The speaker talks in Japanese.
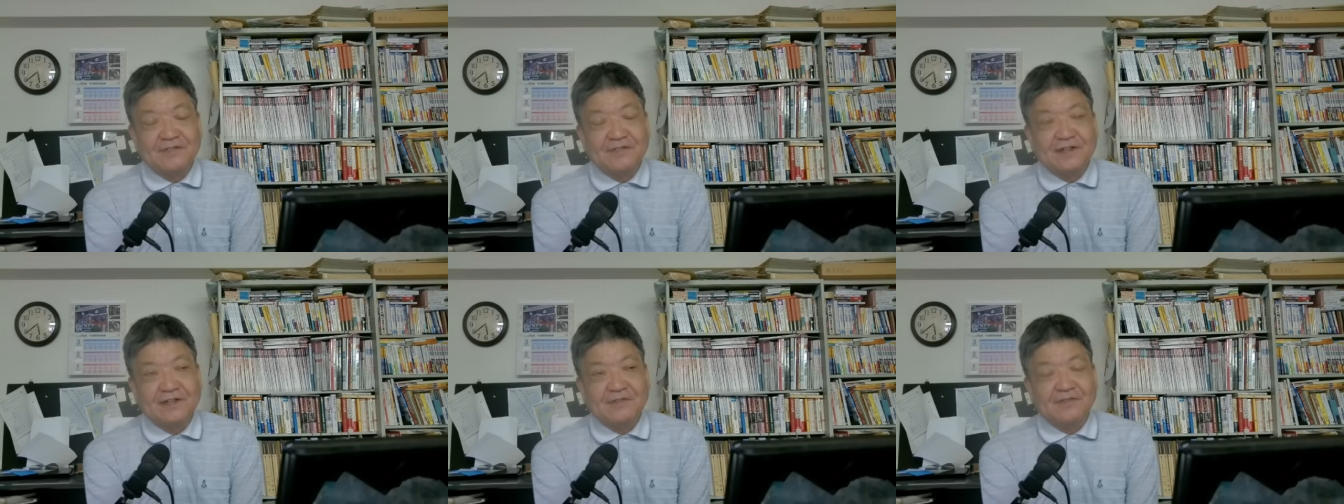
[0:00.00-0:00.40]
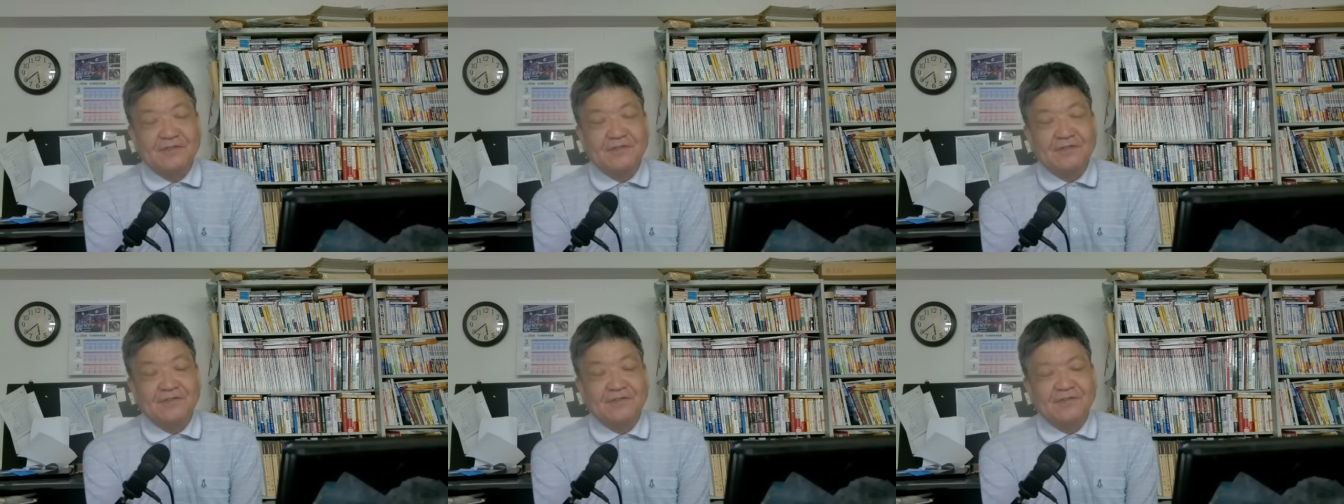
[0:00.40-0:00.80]
あ
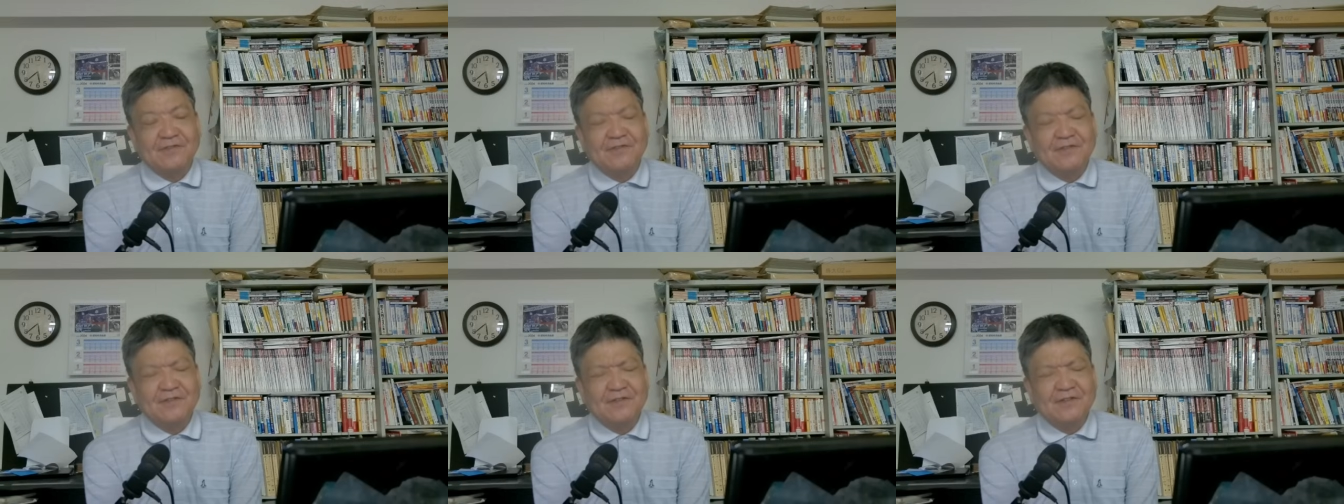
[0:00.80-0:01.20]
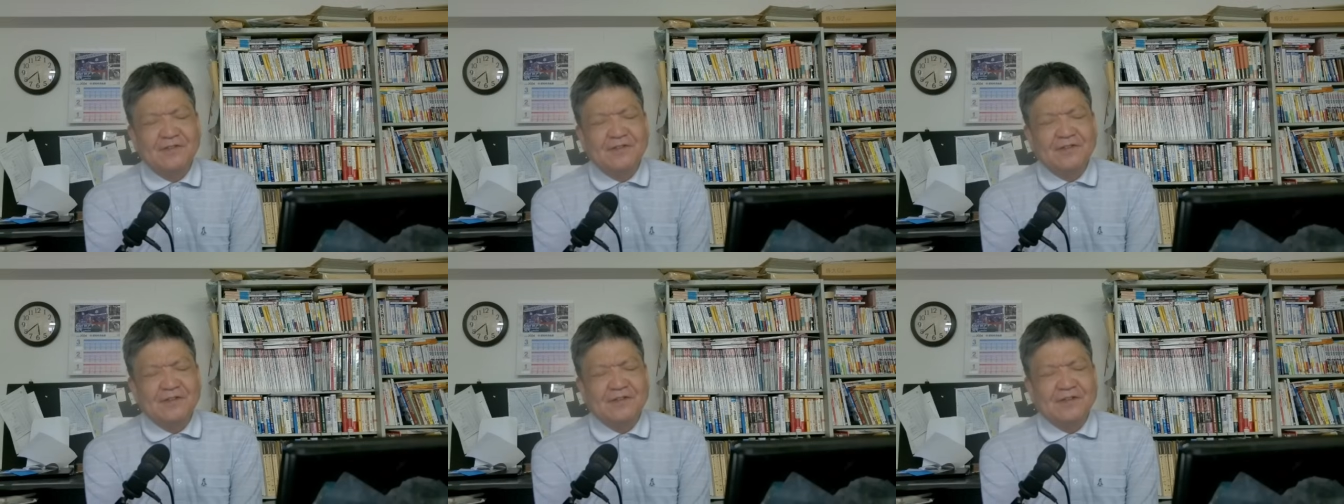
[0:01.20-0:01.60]
の
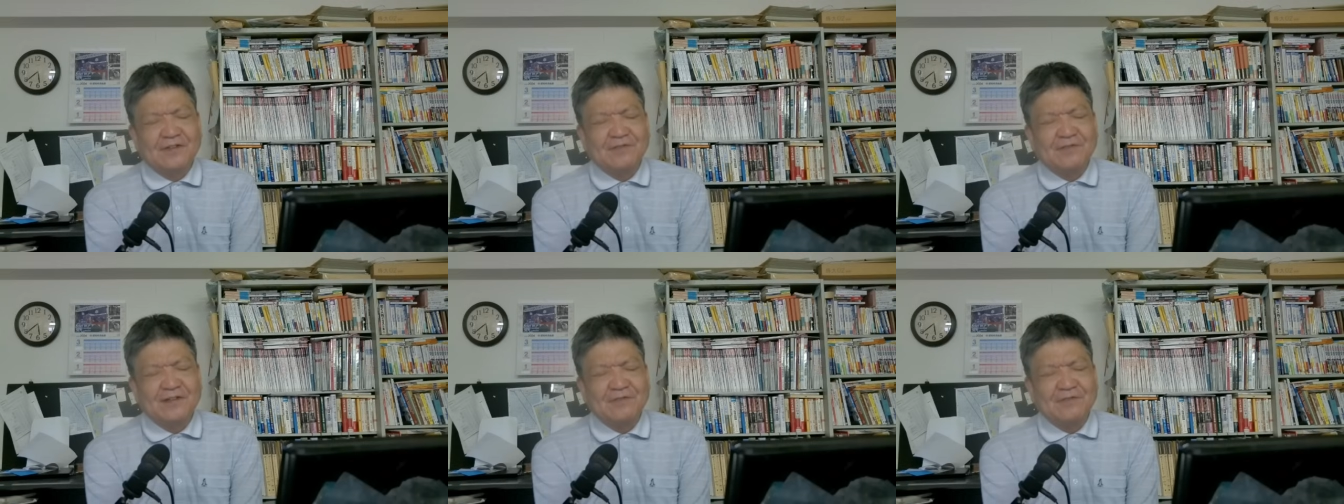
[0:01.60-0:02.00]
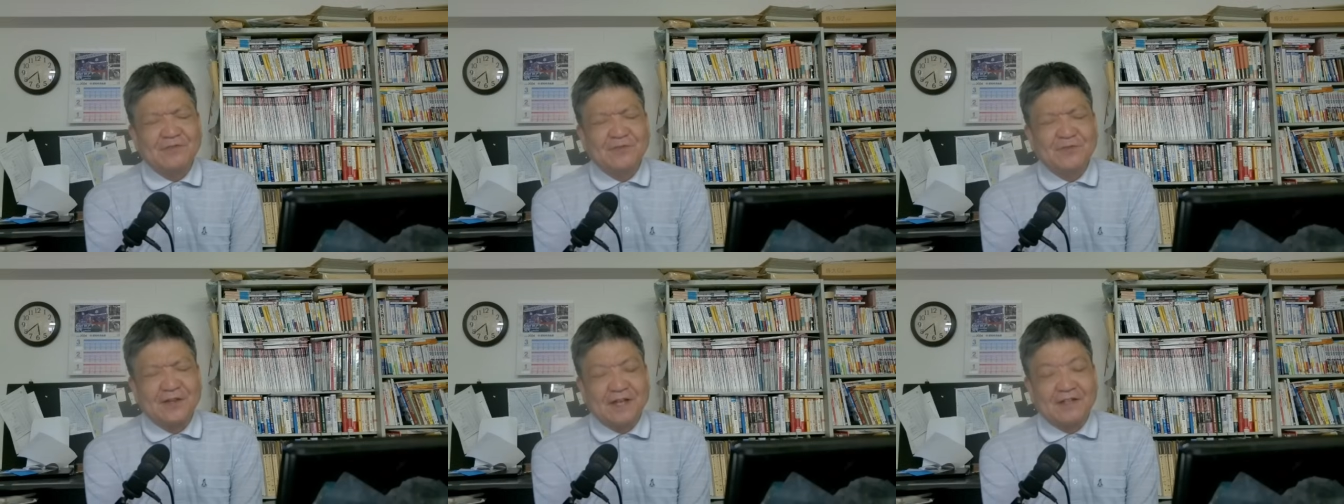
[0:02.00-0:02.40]
500
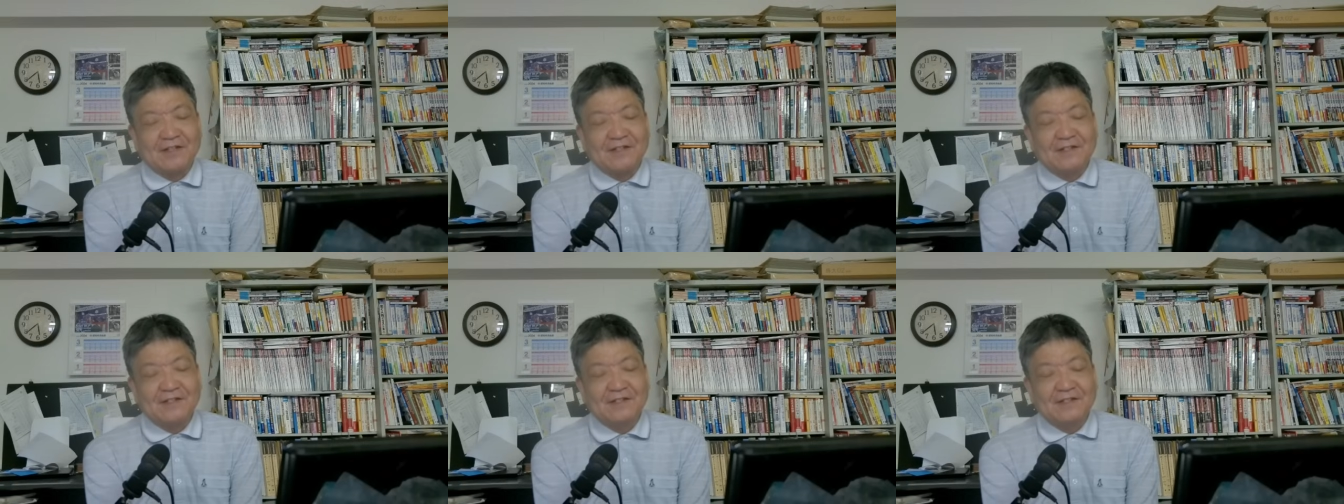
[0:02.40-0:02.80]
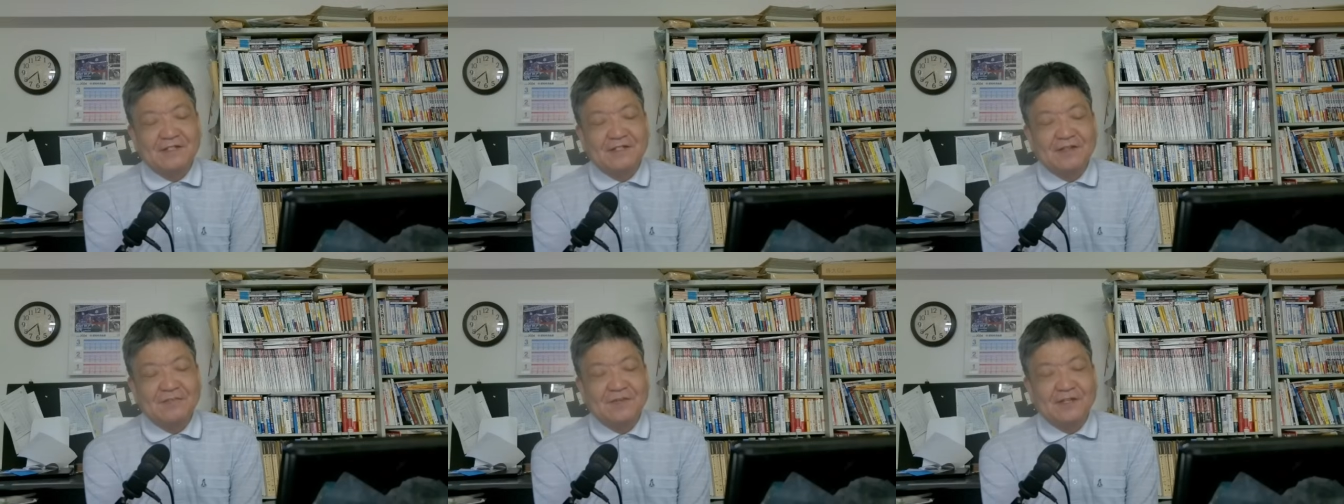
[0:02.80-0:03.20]
兆元、
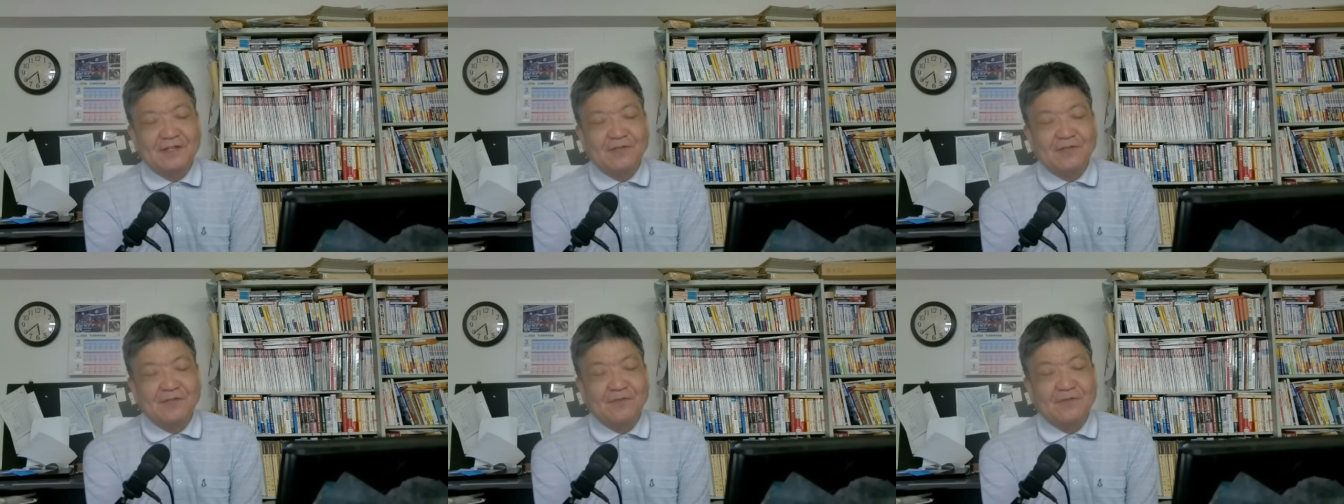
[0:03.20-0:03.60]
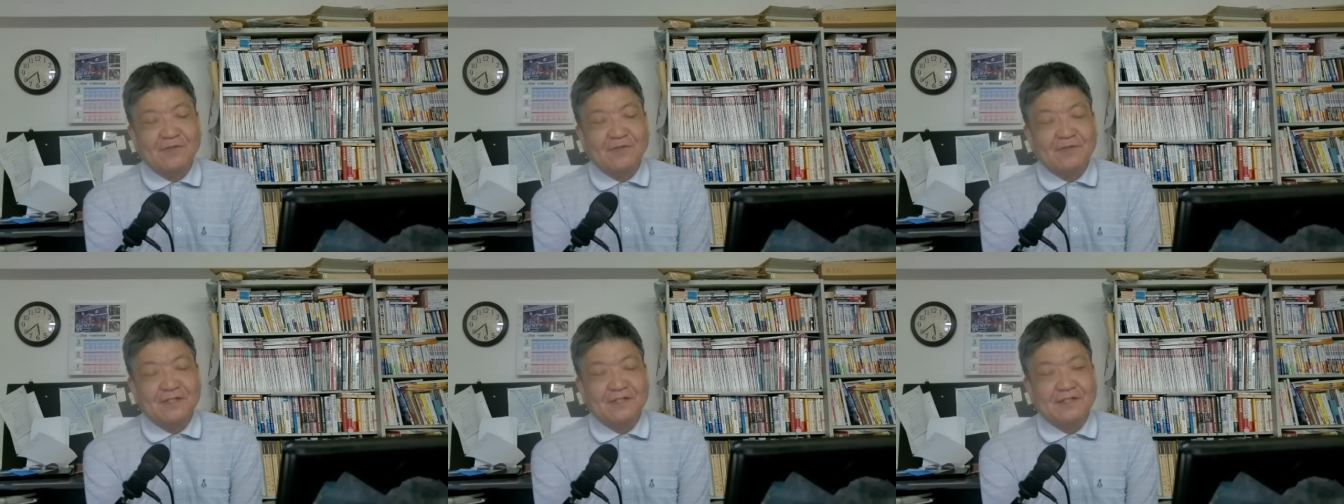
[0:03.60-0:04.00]
GDP
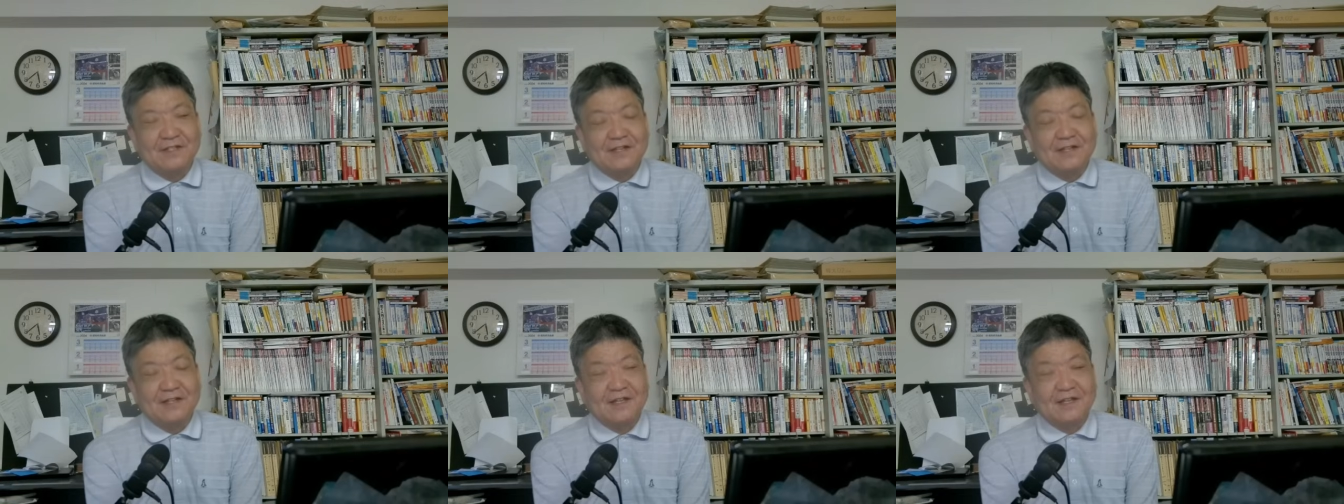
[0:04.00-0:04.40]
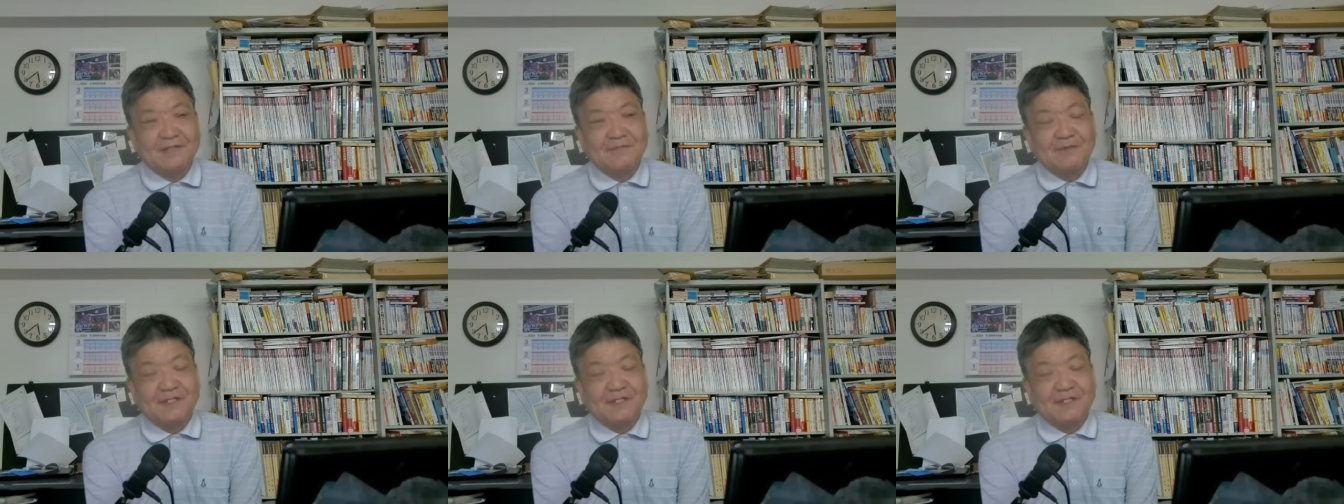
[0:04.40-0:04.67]
のですね、